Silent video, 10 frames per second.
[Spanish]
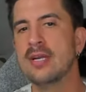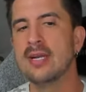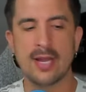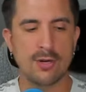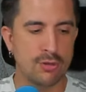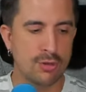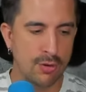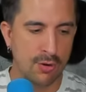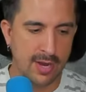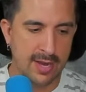y ellos
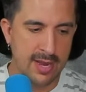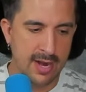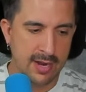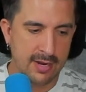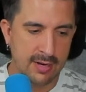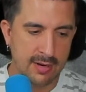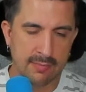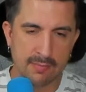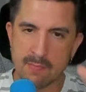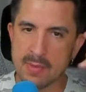todo lo que quieran
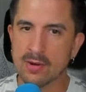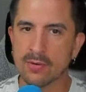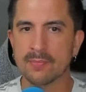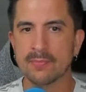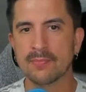mío.